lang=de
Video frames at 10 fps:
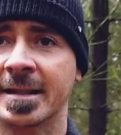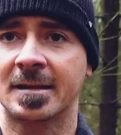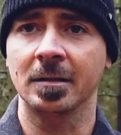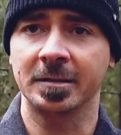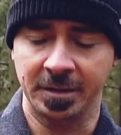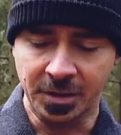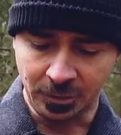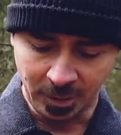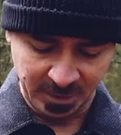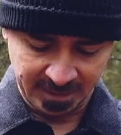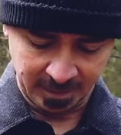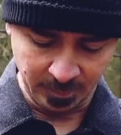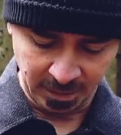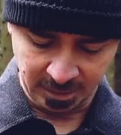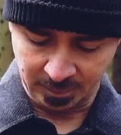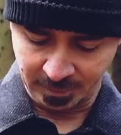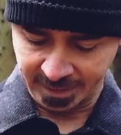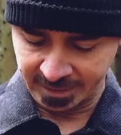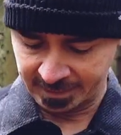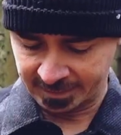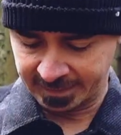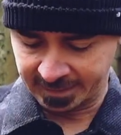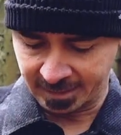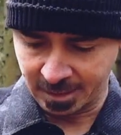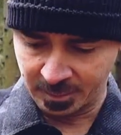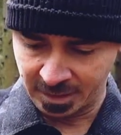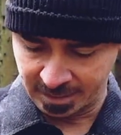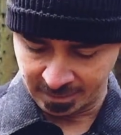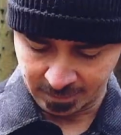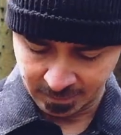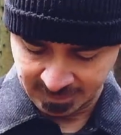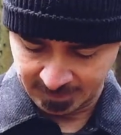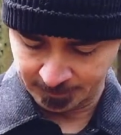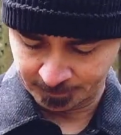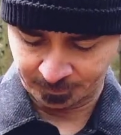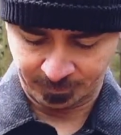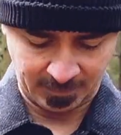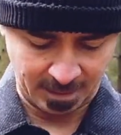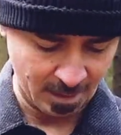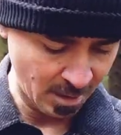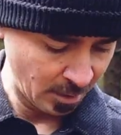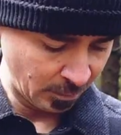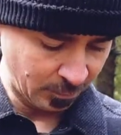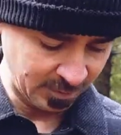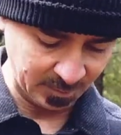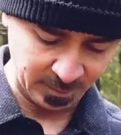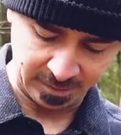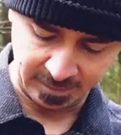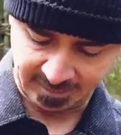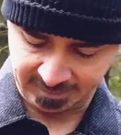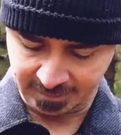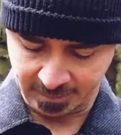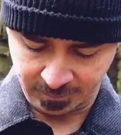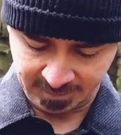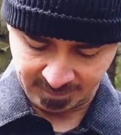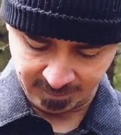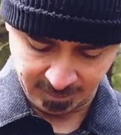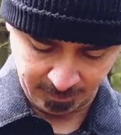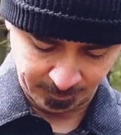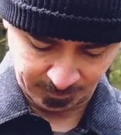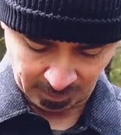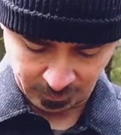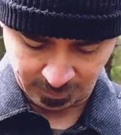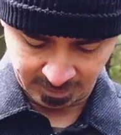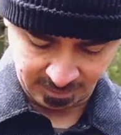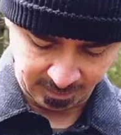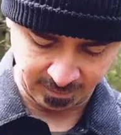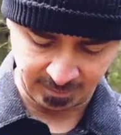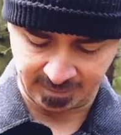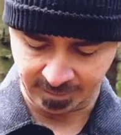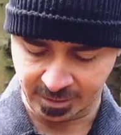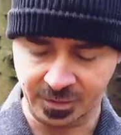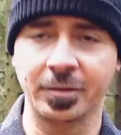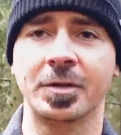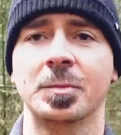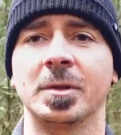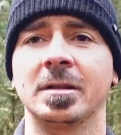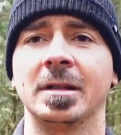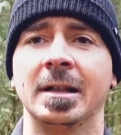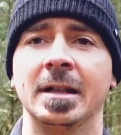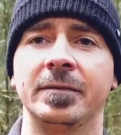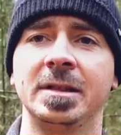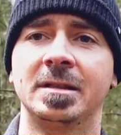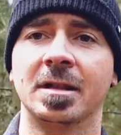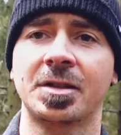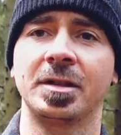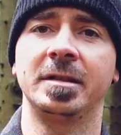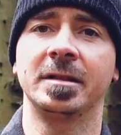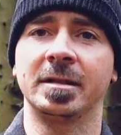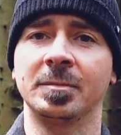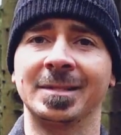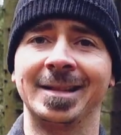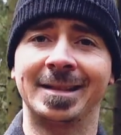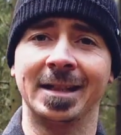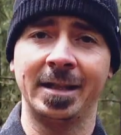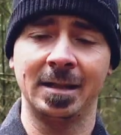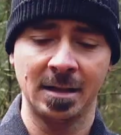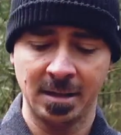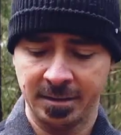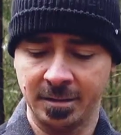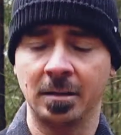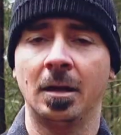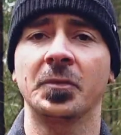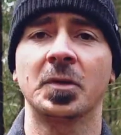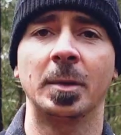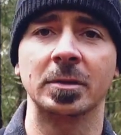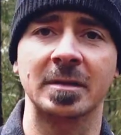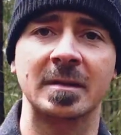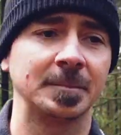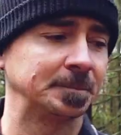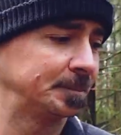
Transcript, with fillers: So Leute, ich räume jetzt hier mal meinen Kram hier aus, hole das mal alles raus hier und dann zeige ich euch mal, wie die Tasche hier im Detail ja, aufgebaut ist.